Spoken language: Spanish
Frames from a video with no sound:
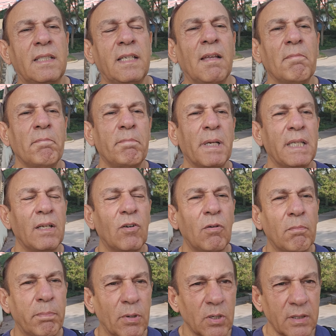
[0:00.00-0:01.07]
siempre te
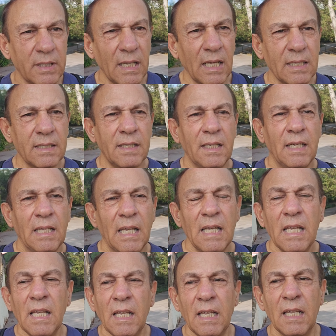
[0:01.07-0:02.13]
comportaste
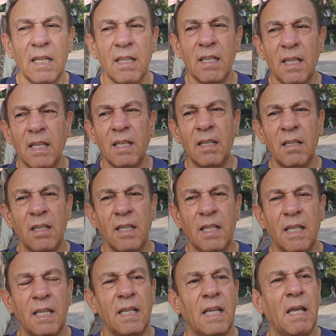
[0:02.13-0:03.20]

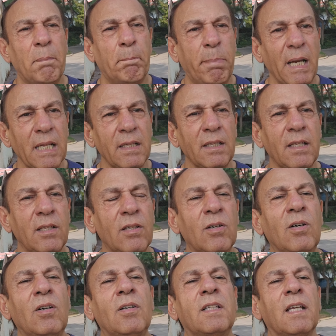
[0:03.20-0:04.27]

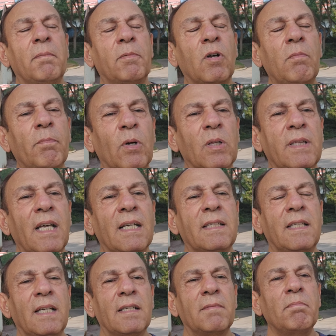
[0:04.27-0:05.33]
espléndido, te
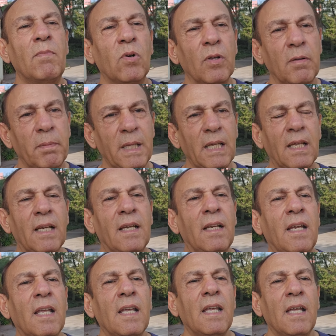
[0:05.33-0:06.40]
comportaste muy
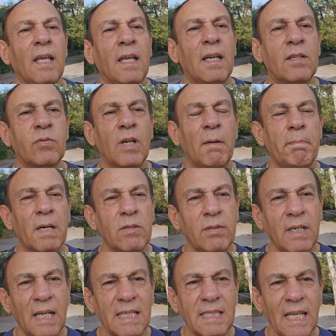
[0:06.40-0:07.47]
bien, eres una
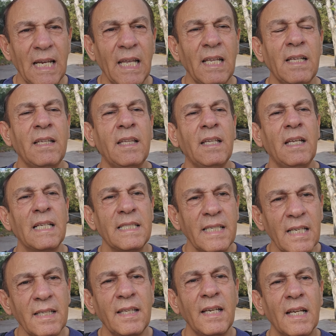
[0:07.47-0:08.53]
persona excelente,
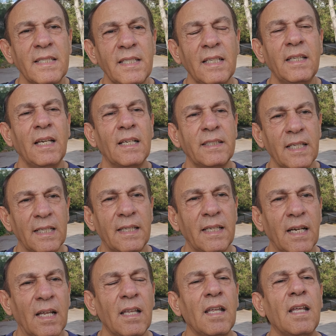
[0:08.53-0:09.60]
etcétera, etcétera,
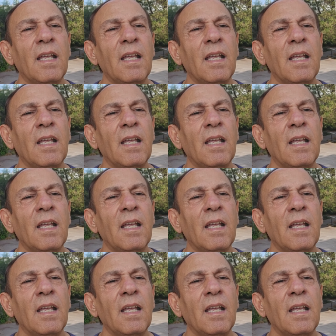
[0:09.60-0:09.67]
etcétera.